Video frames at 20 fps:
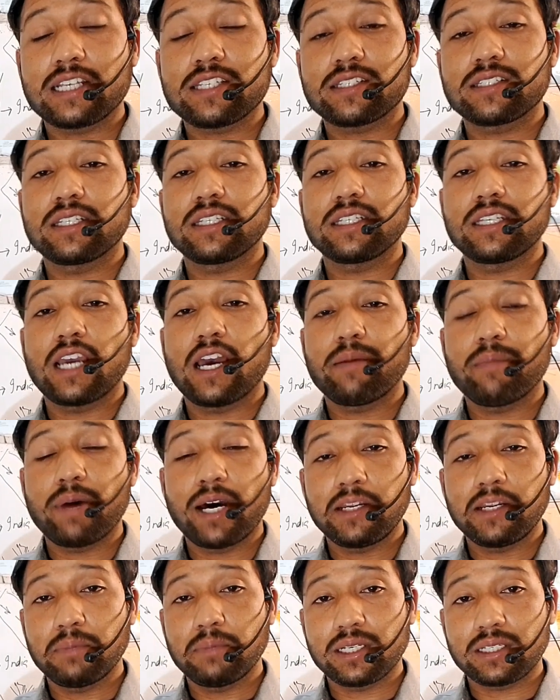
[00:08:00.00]
इंटरेस्ट नहीं है
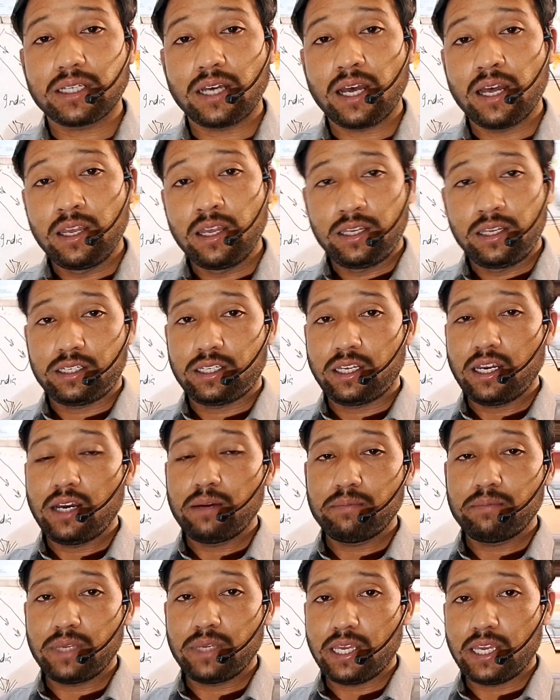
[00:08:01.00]
हमारे मुल्क का
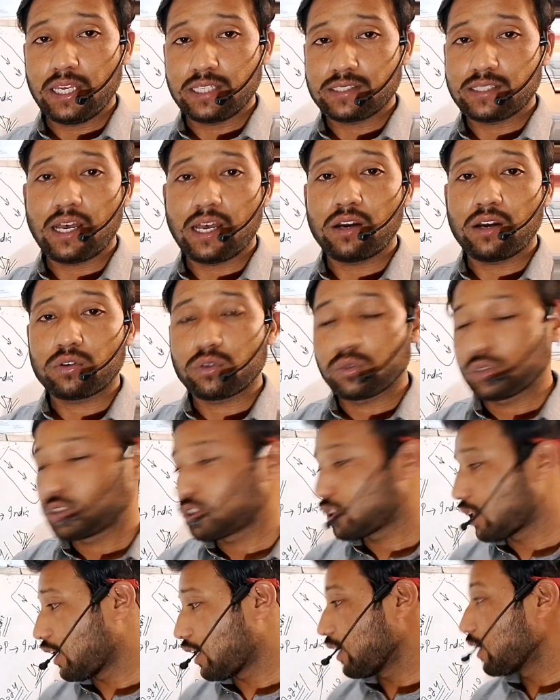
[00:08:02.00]
कि हम ऐसा
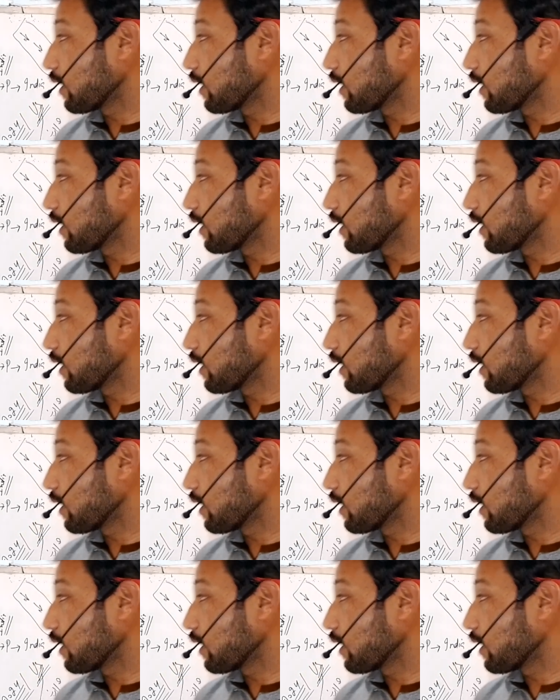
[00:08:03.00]
कुछ